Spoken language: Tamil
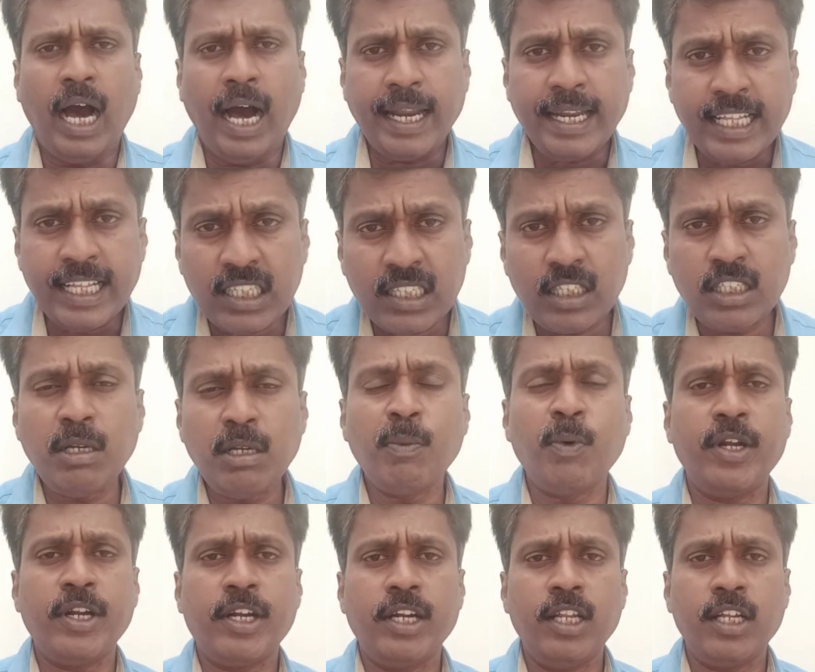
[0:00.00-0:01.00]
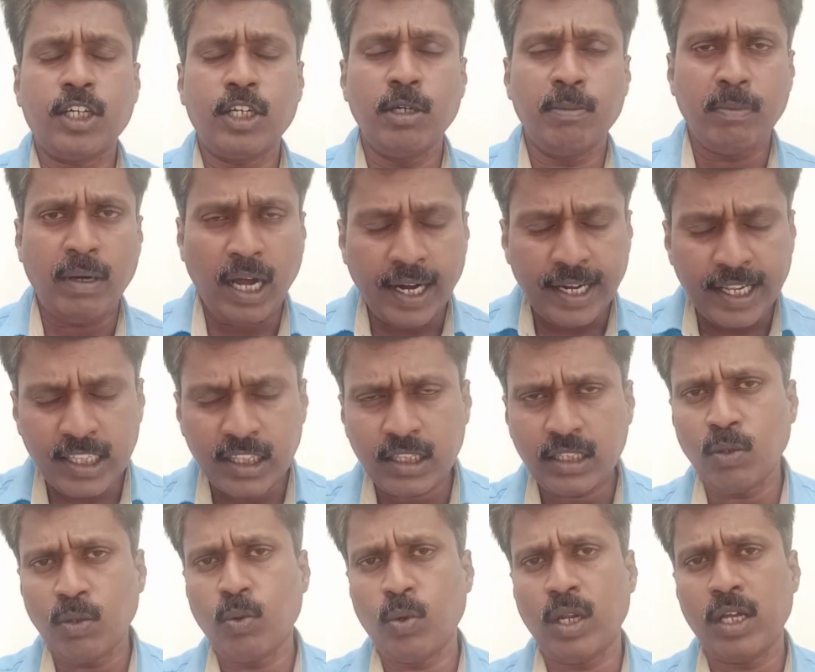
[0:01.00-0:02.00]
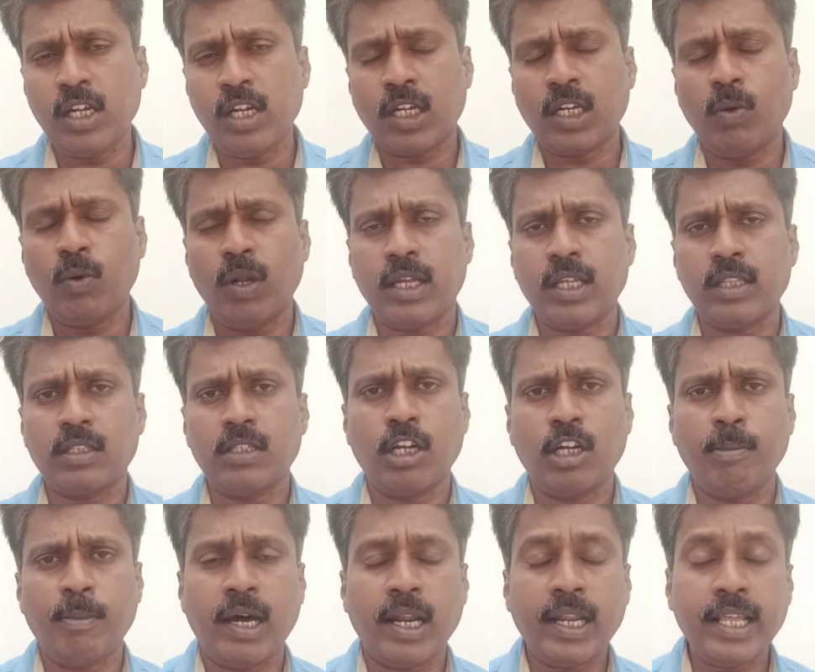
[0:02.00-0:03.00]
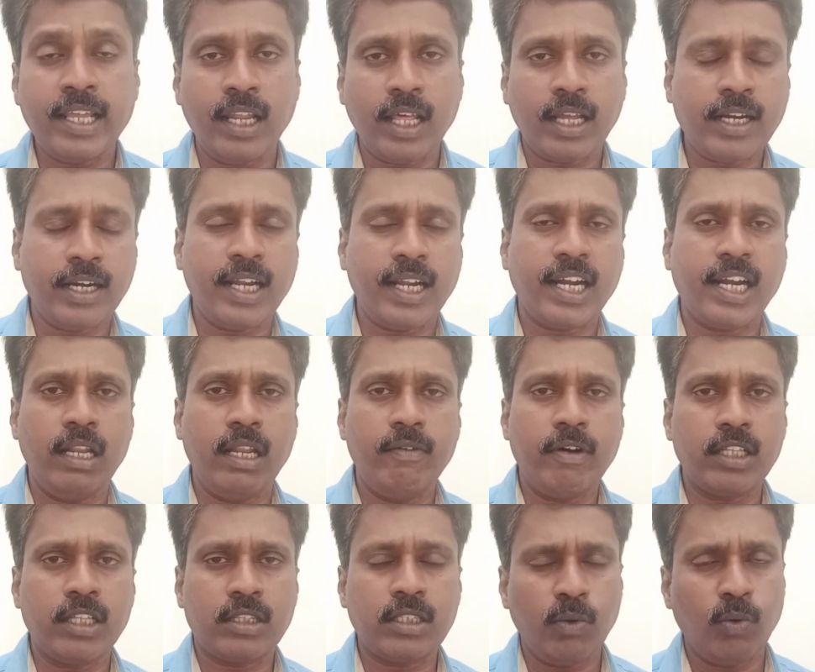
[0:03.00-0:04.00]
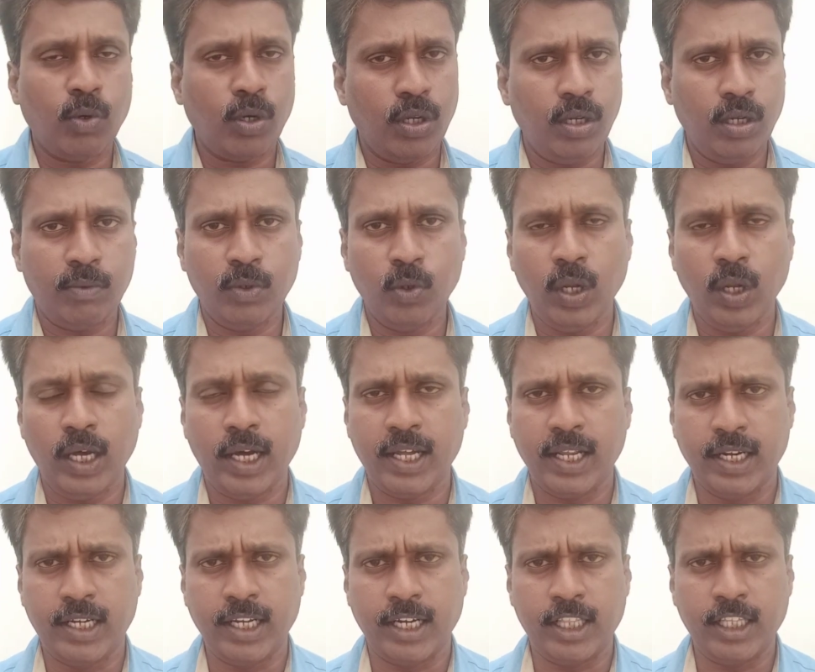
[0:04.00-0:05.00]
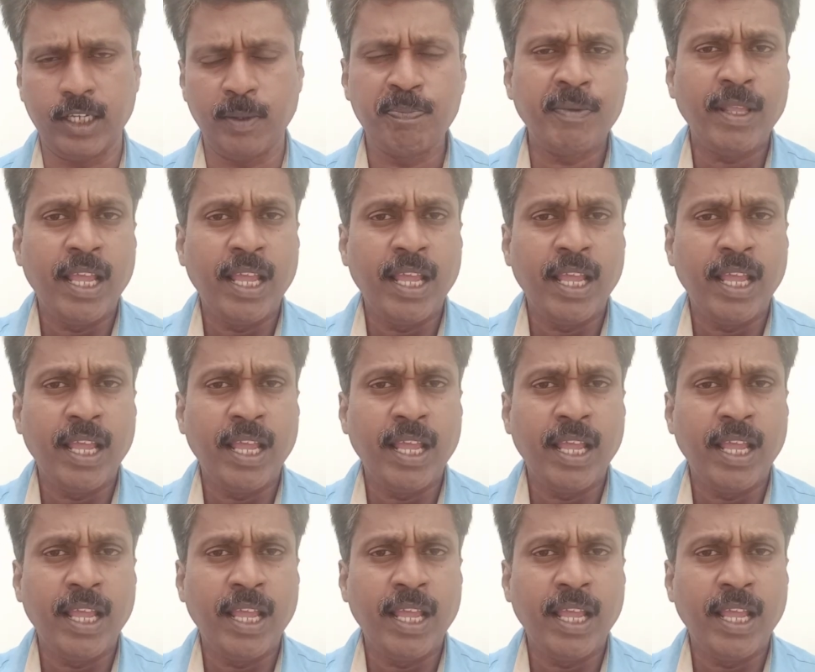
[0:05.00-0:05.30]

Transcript: அனைத்து மொழிகளுக்கும் அனைத்து உலக உலகத்திற்குமான இலக்கணங்களை வகுத்த ஒரு நூலாக இருக்கிறது